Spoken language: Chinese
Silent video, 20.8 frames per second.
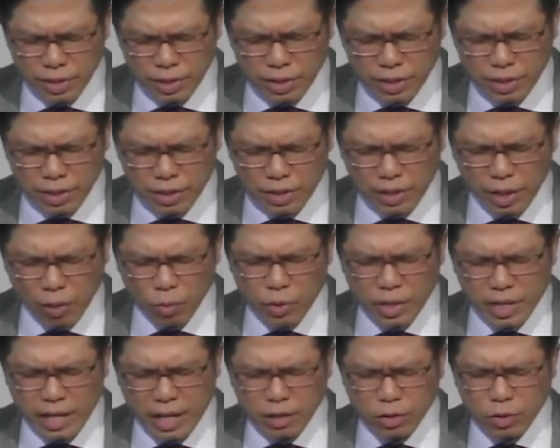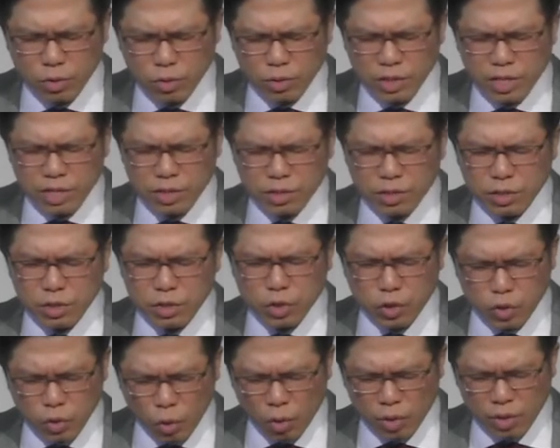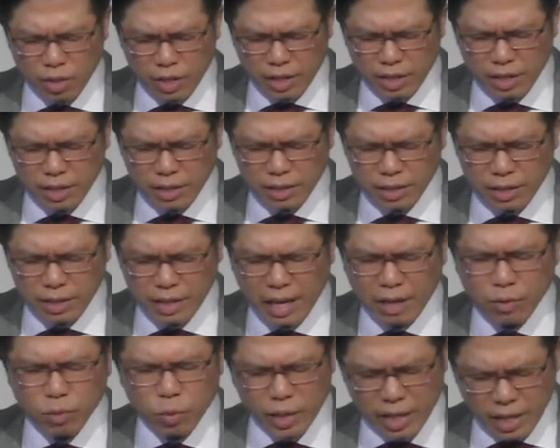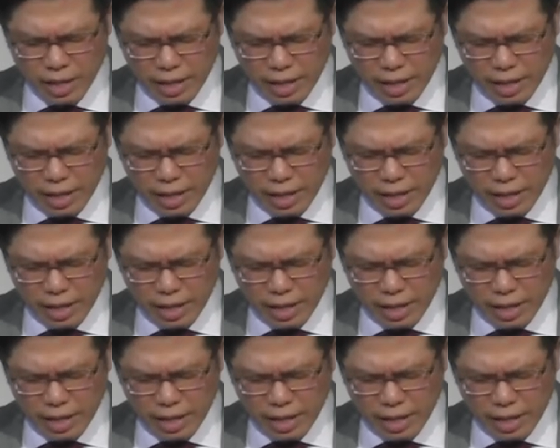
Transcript: 也帮助我们呢，去期待我们可以在